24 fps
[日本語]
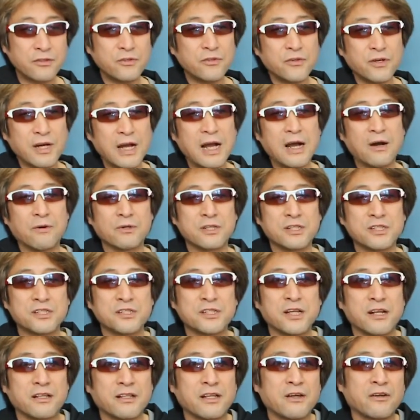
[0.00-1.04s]
ていうのが
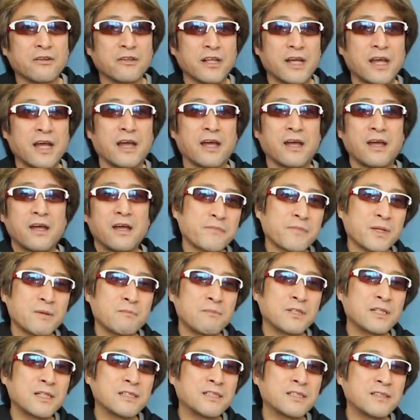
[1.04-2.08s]
オリジナルなので
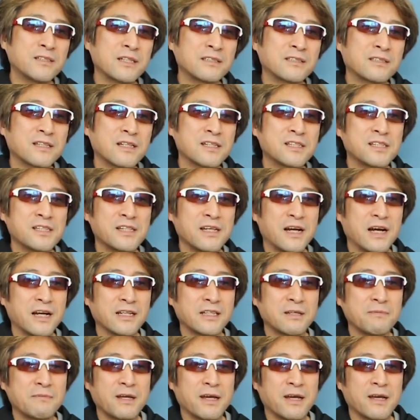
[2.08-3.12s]
昔懐かしい
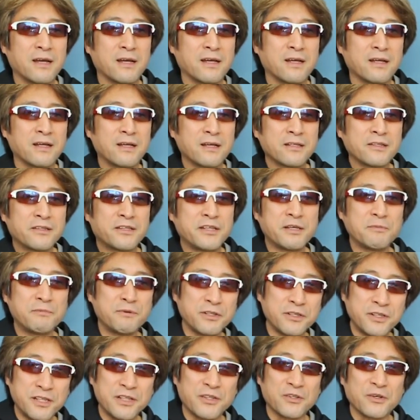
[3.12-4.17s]
アニメ
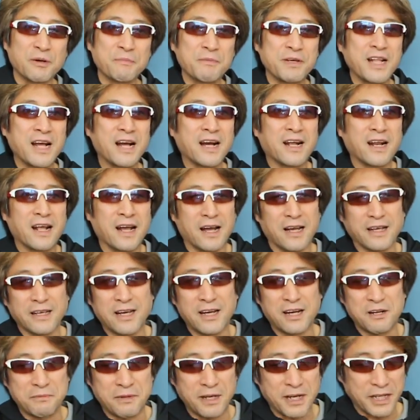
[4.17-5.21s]
DVD とか見ながら
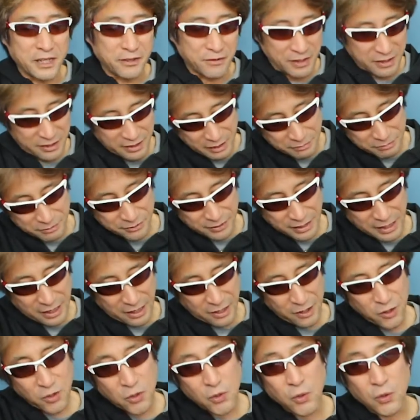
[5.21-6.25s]
やる場合には多分
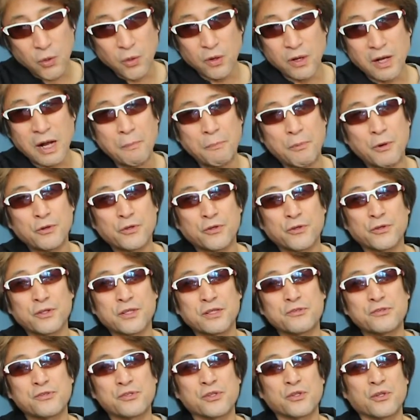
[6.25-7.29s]
ねここをカポ級
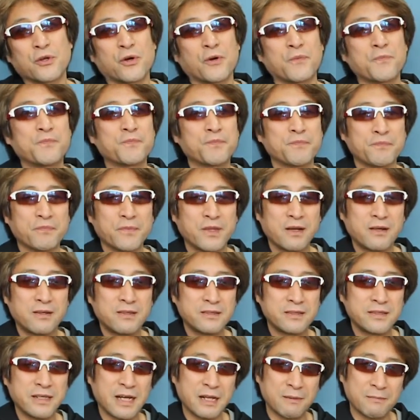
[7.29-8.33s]
にすると
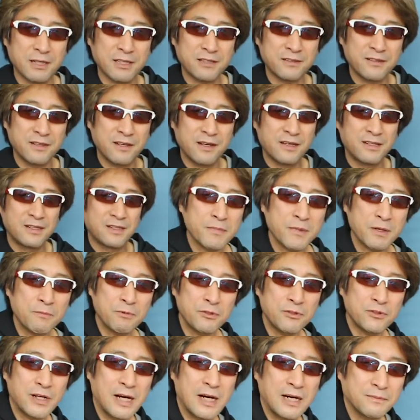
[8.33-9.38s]
やれます
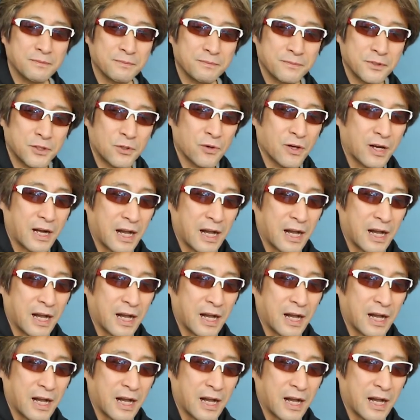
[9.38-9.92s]
僕は今